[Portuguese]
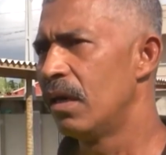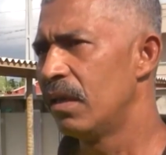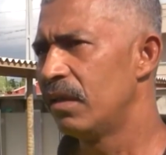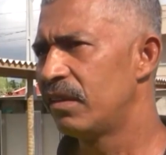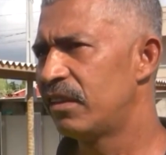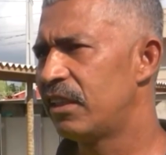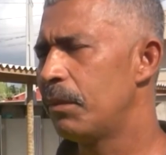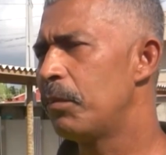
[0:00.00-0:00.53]

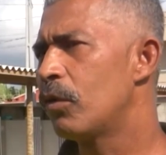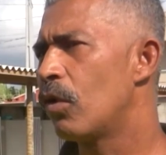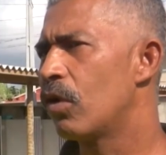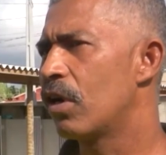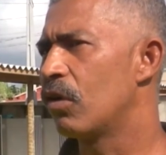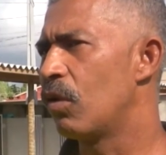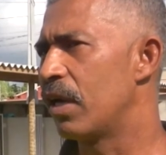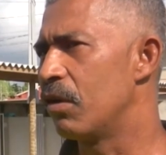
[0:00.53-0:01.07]
Sempre
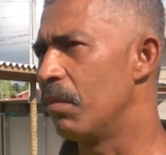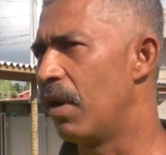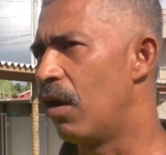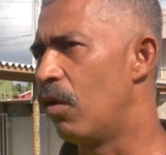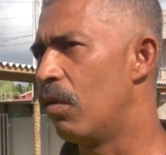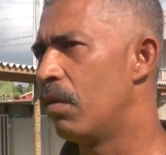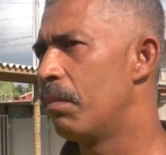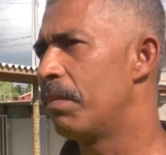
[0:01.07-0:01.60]
colocando o
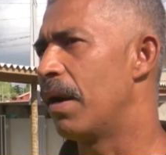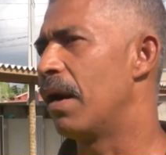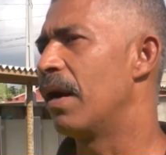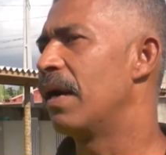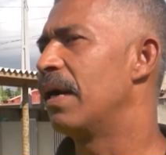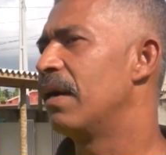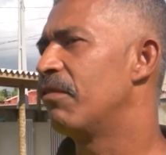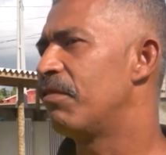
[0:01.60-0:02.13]
animal para
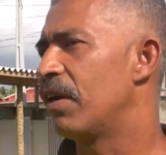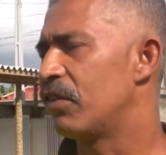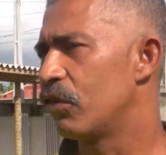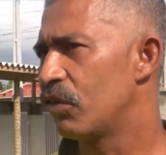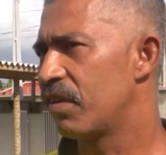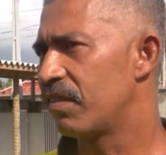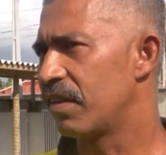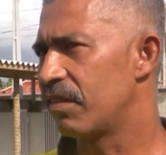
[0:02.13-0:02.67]
fazer
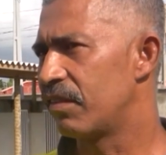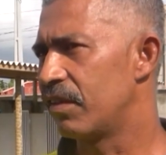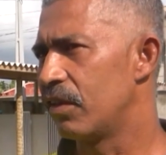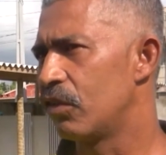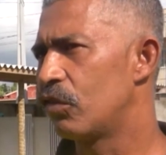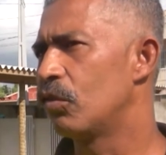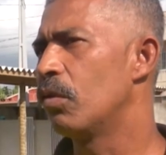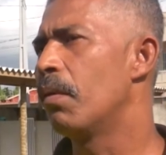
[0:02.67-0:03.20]
os
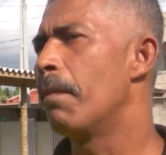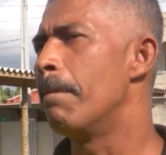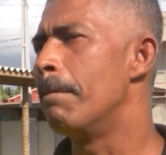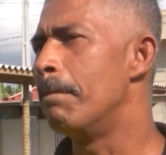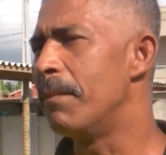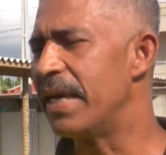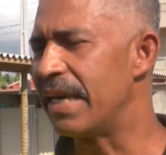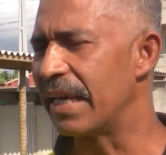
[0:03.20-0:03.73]
exercícios,
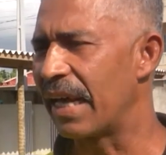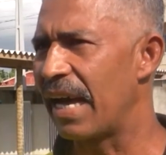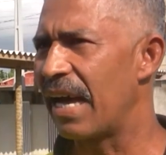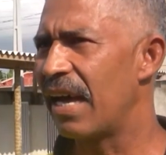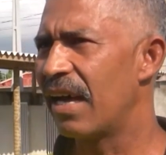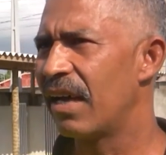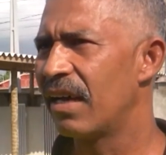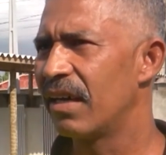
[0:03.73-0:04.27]
migrar,
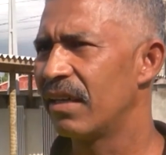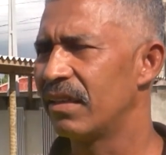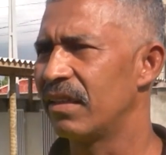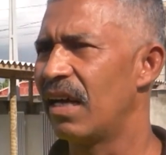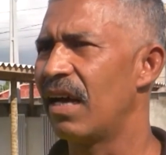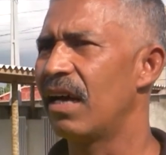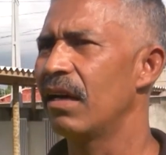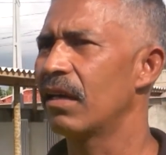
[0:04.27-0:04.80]

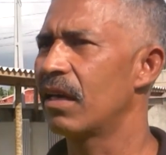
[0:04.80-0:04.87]
tá?